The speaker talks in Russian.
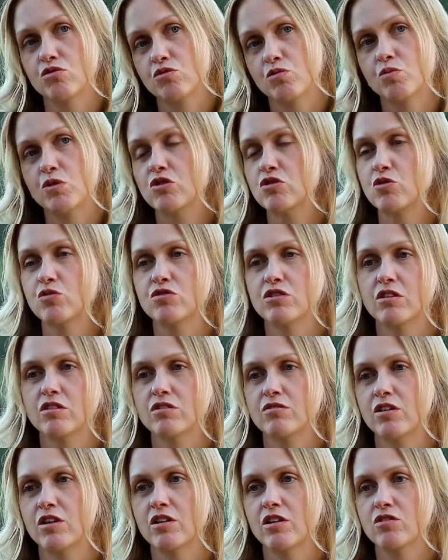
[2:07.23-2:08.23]
есть просто у всех
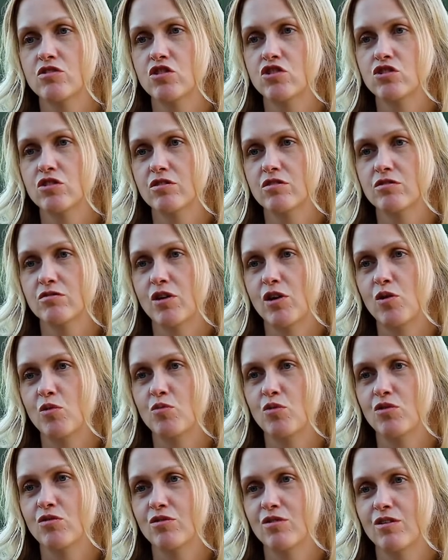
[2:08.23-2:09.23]
свои надежды, своя
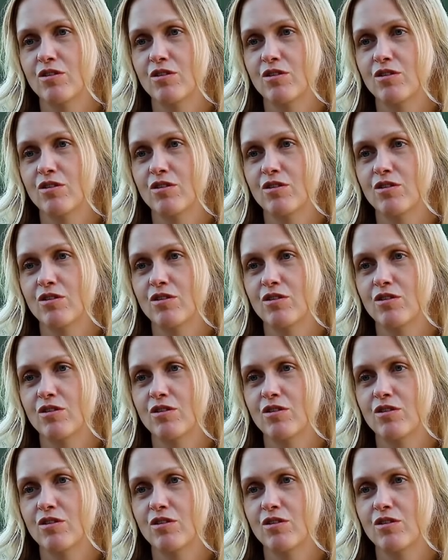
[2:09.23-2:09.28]
любовь.